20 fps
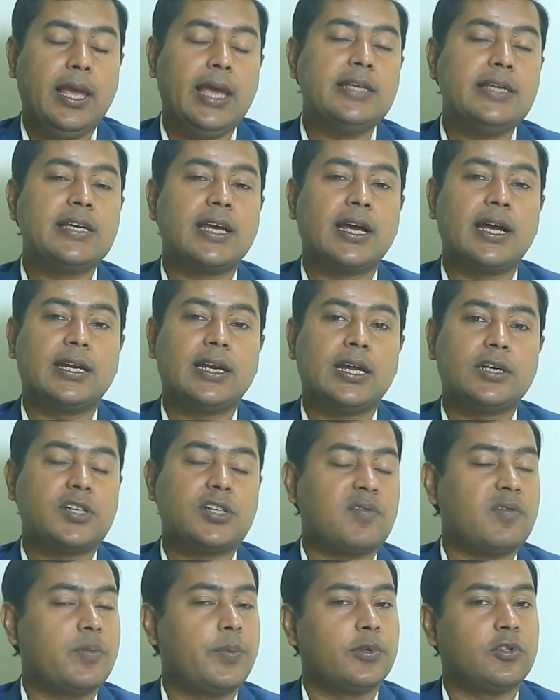এই জায়গাটা
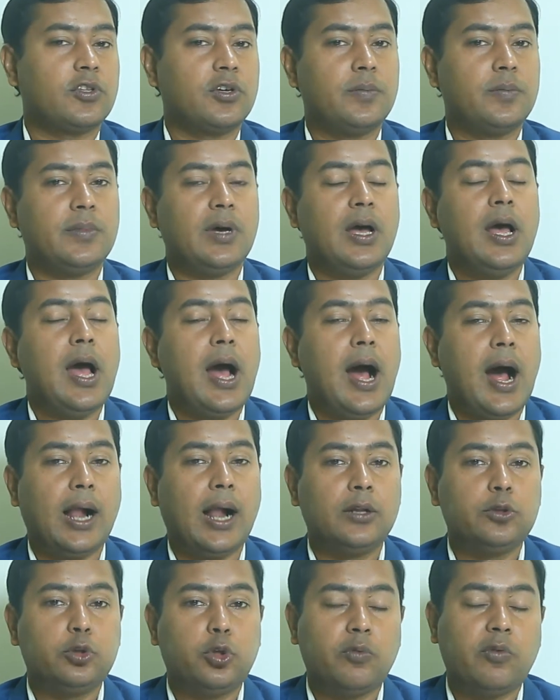সর্বপ্রথম
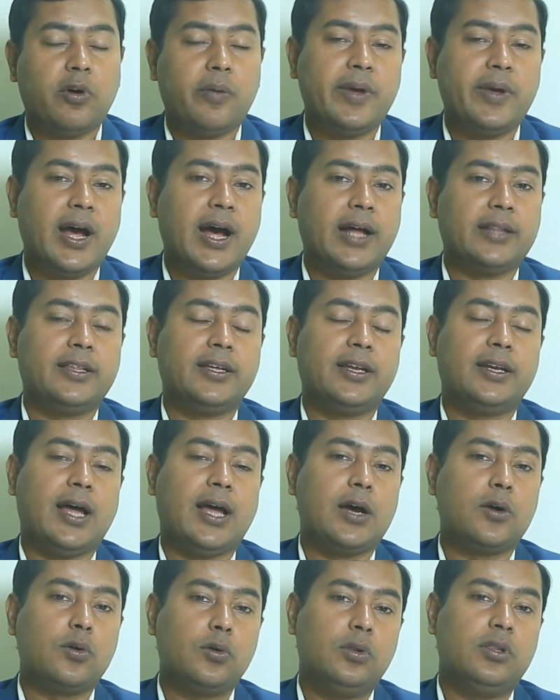আলতোভাবে হাতের
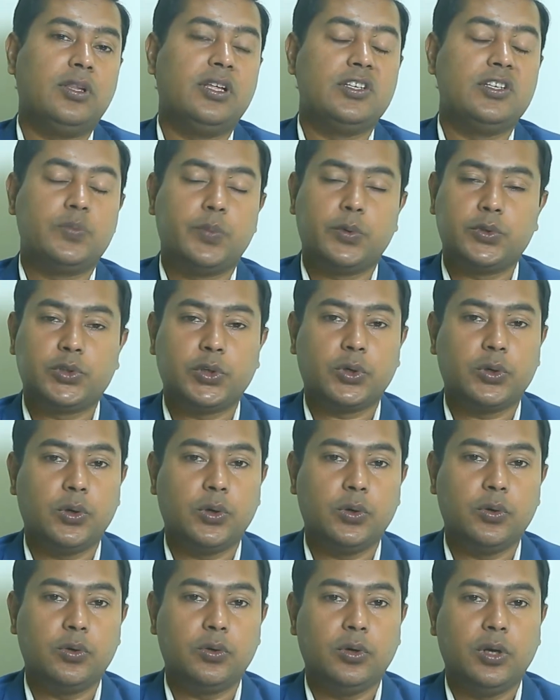আঙ্গুল দিয়ে স্পর্শ
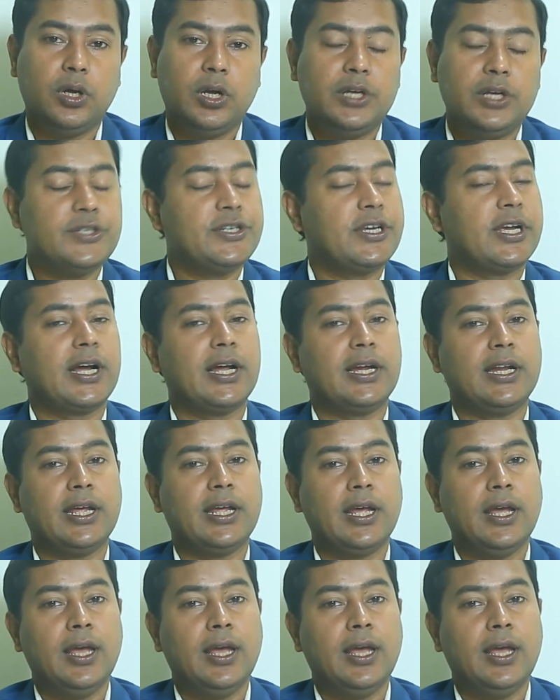করুন সেখানে